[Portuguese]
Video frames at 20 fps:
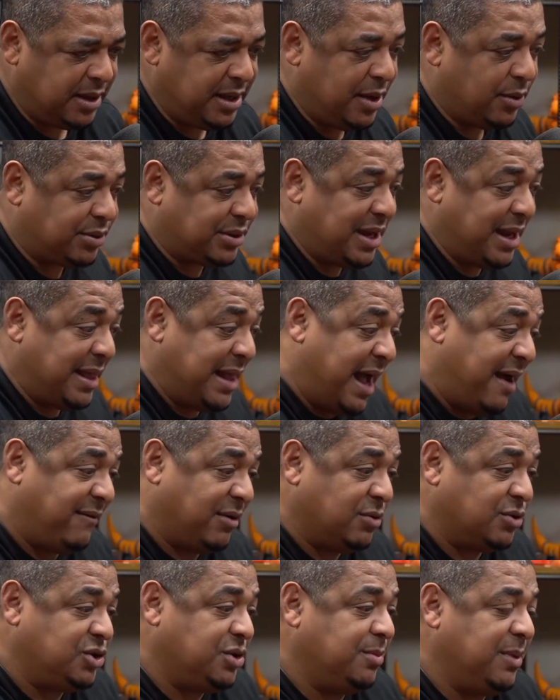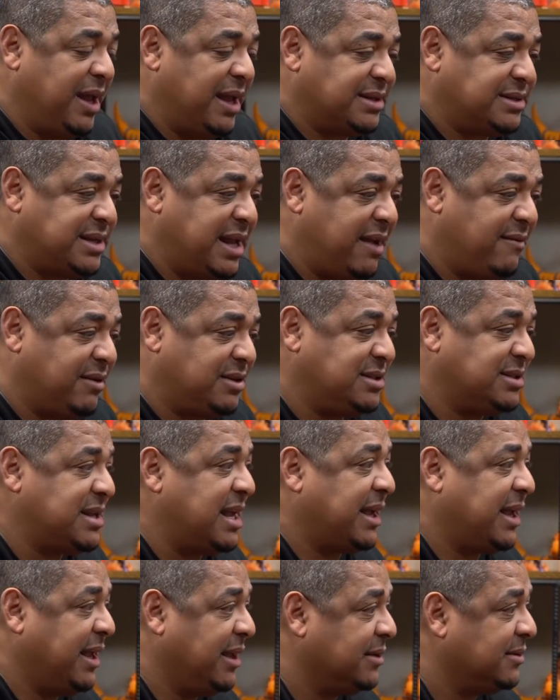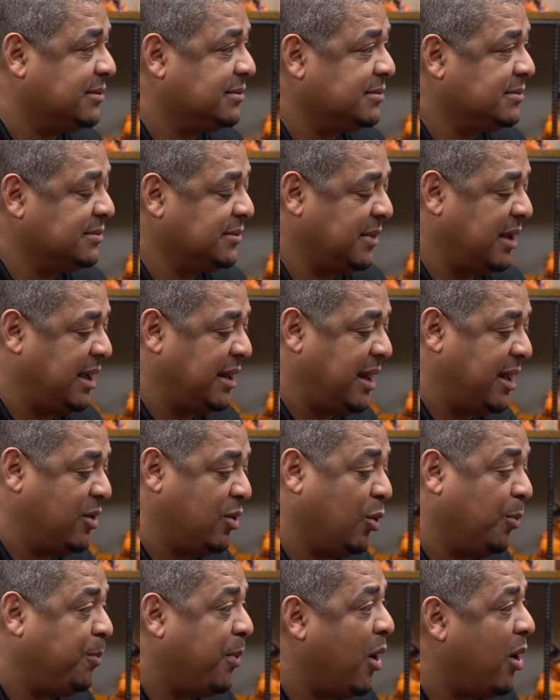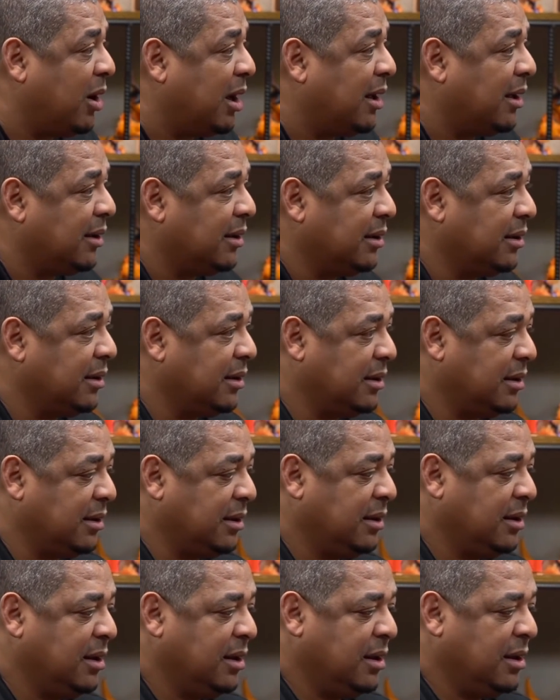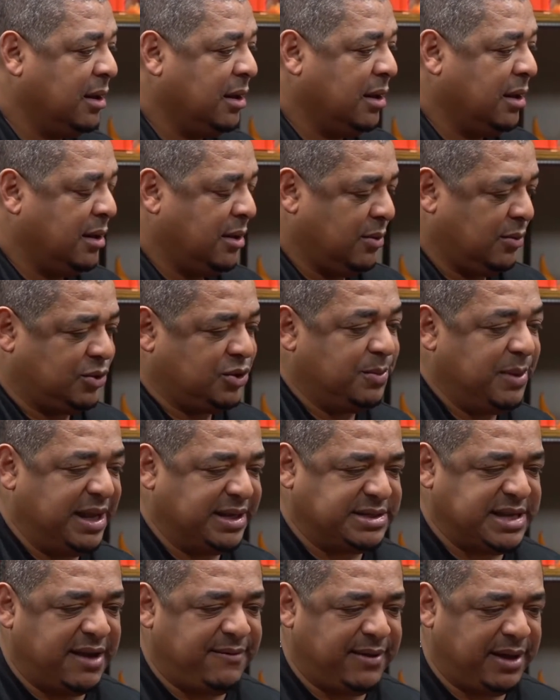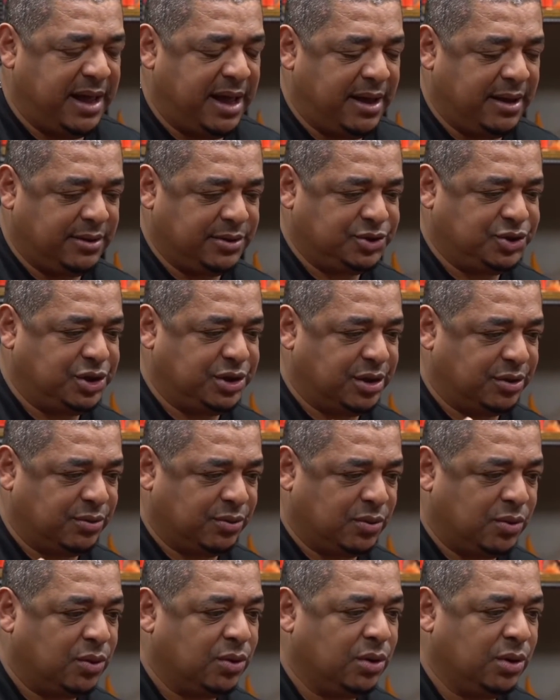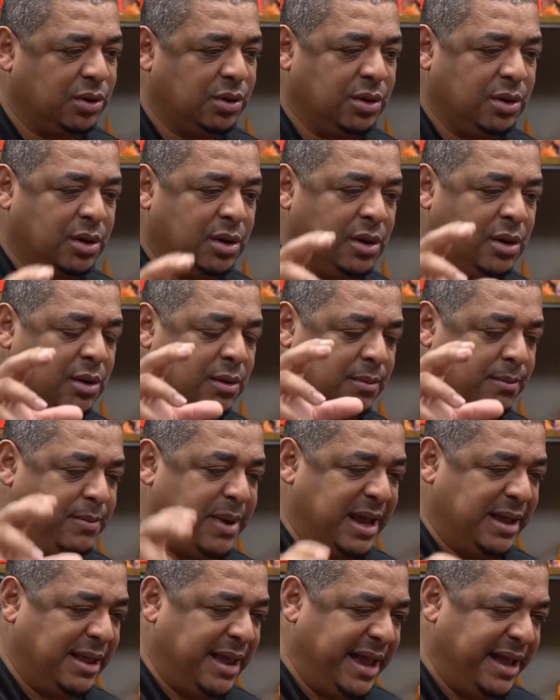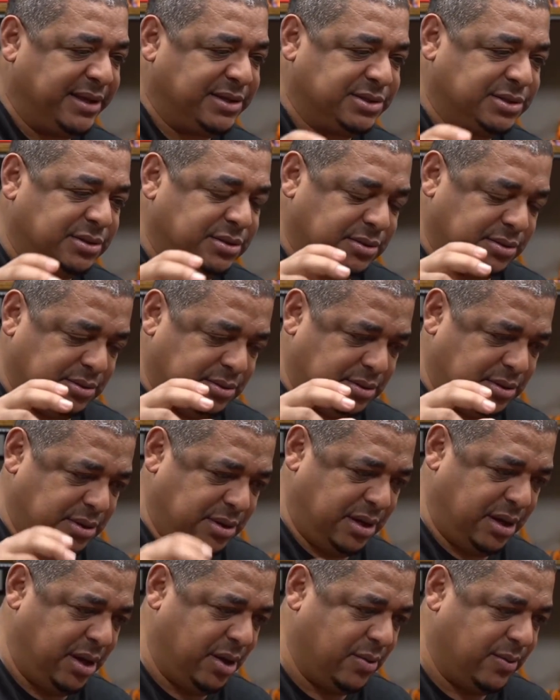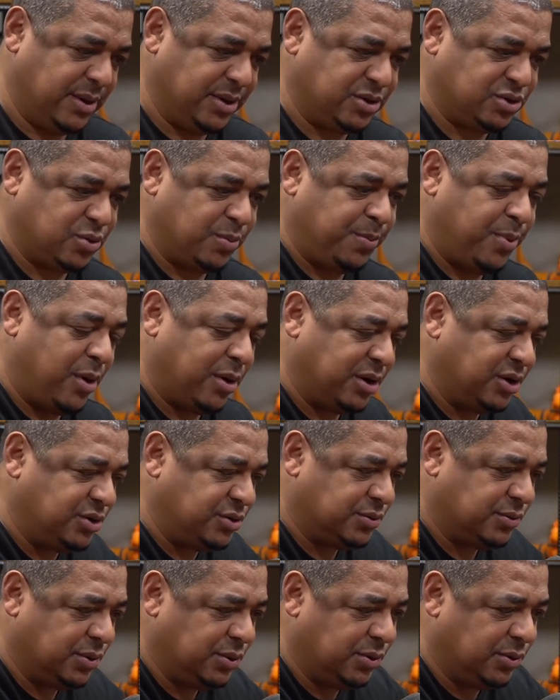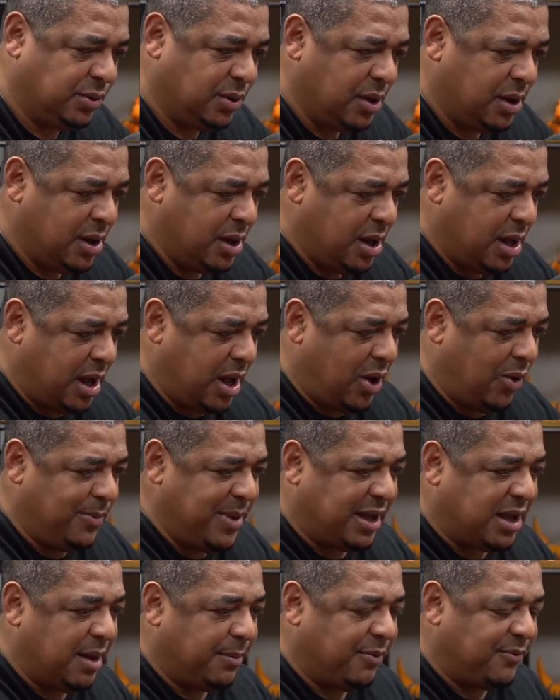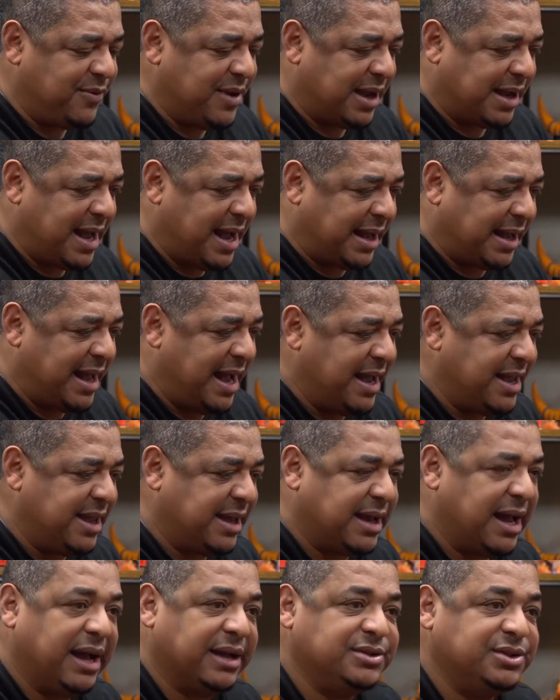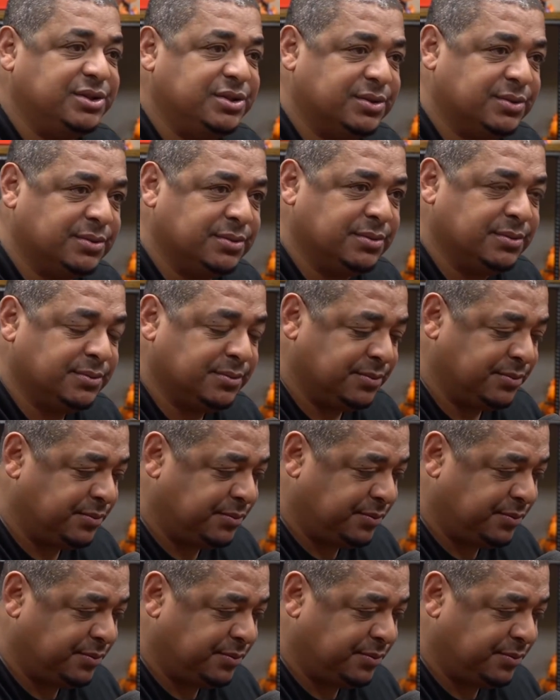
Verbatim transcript: E eu treinava no time reserva de zagueiro. Era eu o Poga. O time reserva era Gira no gol, Belete, eu, Anderson Pogre e Júnior. Aí o meio campo vinha Kaká e Ricardinho.